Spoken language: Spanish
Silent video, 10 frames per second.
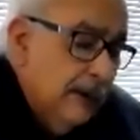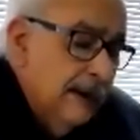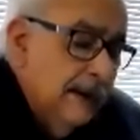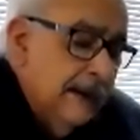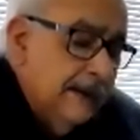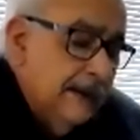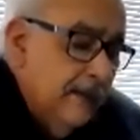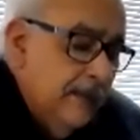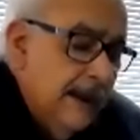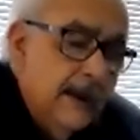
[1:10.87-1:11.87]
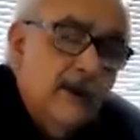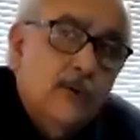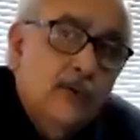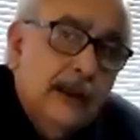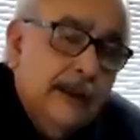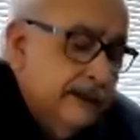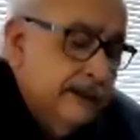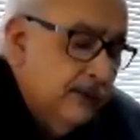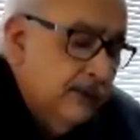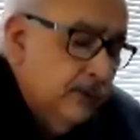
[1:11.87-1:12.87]
es también un
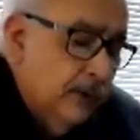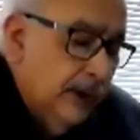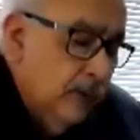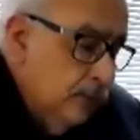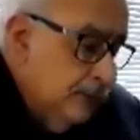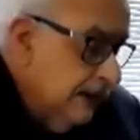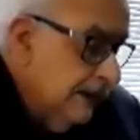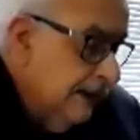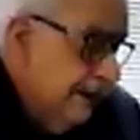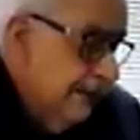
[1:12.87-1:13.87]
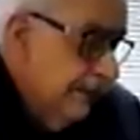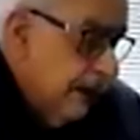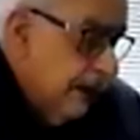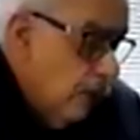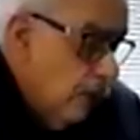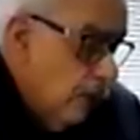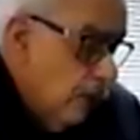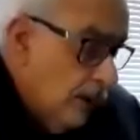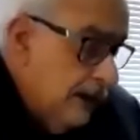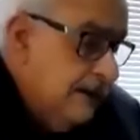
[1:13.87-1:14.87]
ejercicio de lucha, de
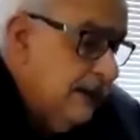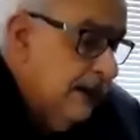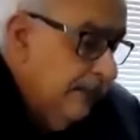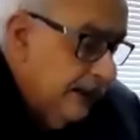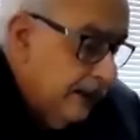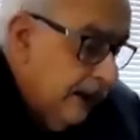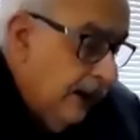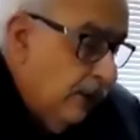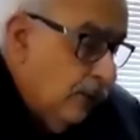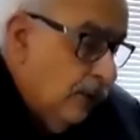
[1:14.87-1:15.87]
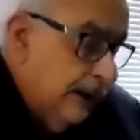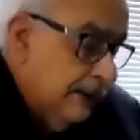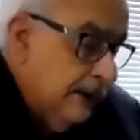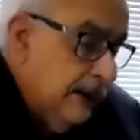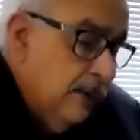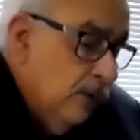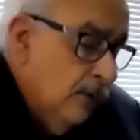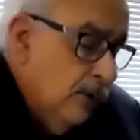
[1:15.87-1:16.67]
conquista, de trabajo colectivo,